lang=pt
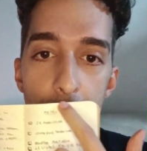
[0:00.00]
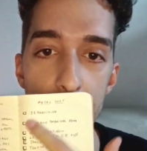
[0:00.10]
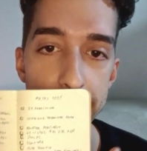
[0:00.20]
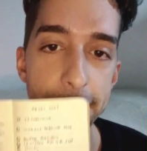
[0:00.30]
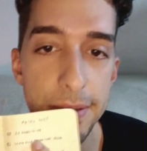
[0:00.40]

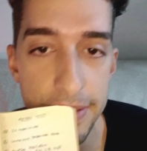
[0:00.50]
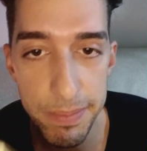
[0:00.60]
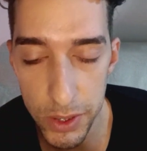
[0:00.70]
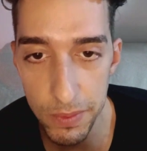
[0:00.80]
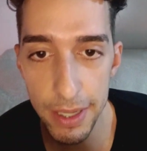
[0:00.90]
Aí eu
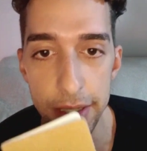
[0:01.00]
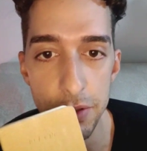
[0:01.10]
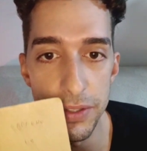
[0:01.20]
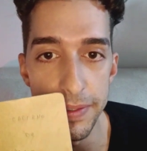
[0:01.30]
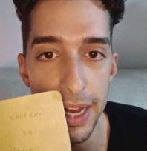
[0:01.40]
fiz... Eu tenho um
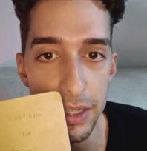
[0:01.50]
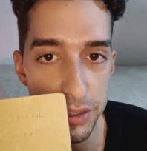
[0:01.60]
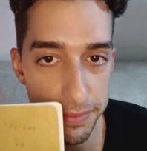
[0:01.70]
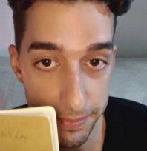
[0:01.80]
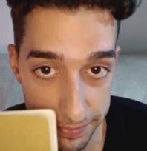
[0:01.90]
caderninho de viagem,